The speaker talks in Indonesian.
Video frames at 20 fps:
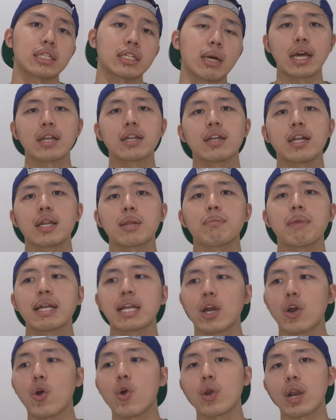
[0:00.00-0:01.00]
dari
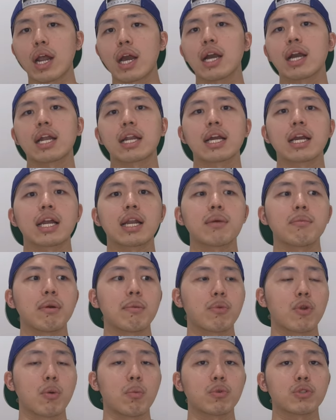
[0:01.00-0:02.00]
banyak orang gara-gara
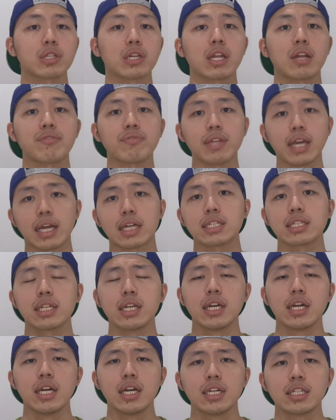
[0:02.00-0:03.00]
mempromosikan FTX
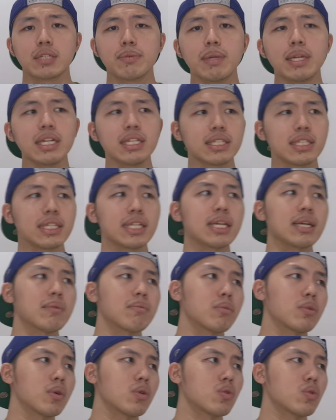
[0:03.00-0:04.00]
sebenarnya di sini
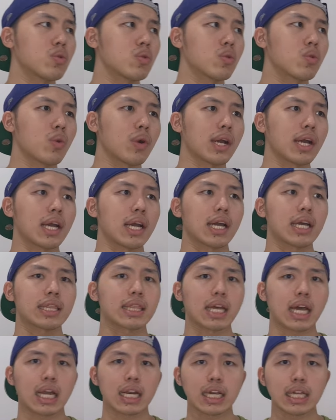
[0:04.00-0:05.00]
yang mau gue
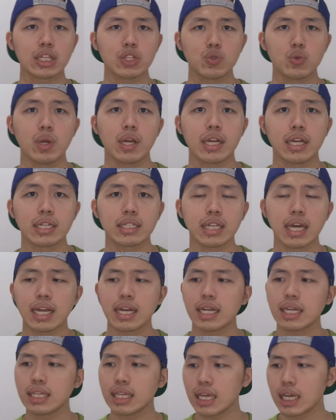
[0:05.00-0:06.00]
tekankan juga ya
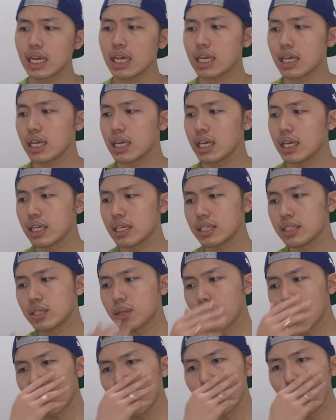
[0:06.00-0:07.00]
seandainya
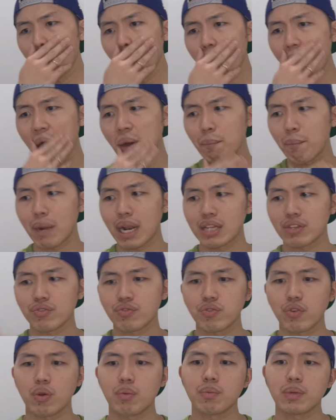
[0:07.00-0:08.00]
sebuah
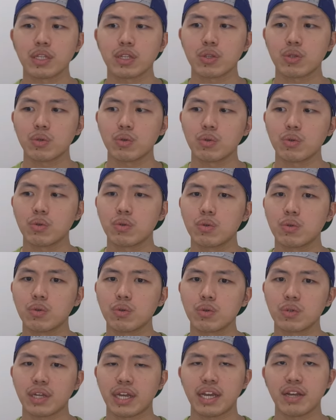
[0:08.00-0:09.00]
platform itu
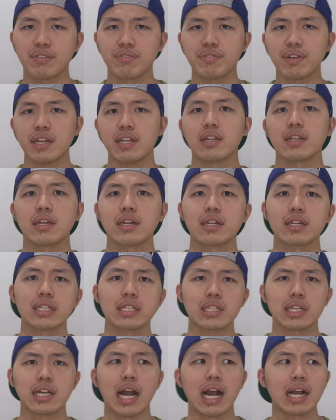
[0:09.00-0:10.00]
kayak fail ya,
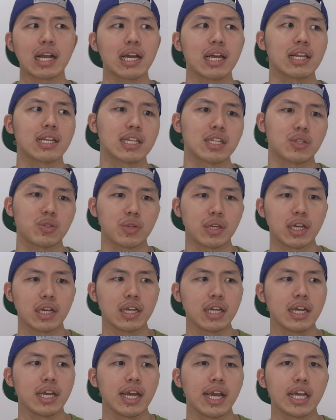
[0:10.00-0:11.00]
gagal gitu ya.
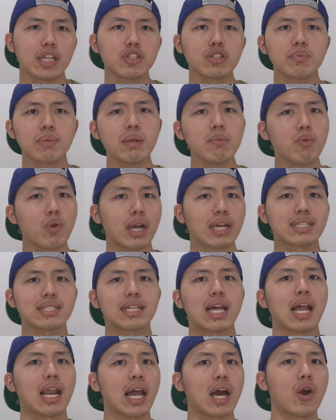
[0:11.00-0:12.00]
Itu sebenarnya bukan
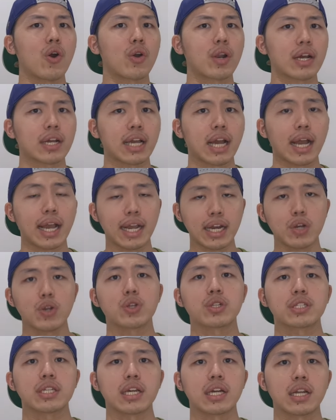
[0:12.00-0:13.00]
salah orang yang
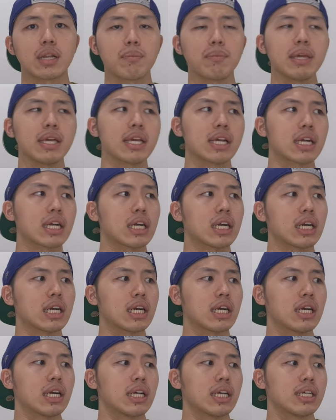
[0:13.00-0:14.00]
endorse ya, lebih
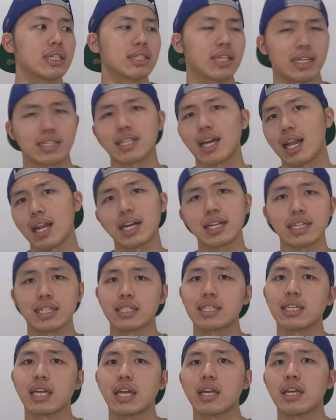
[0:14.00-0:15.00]
ke ya
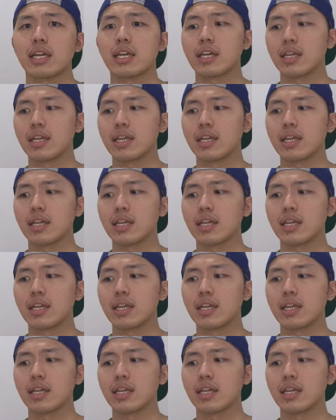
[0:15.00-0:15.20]
salahnya si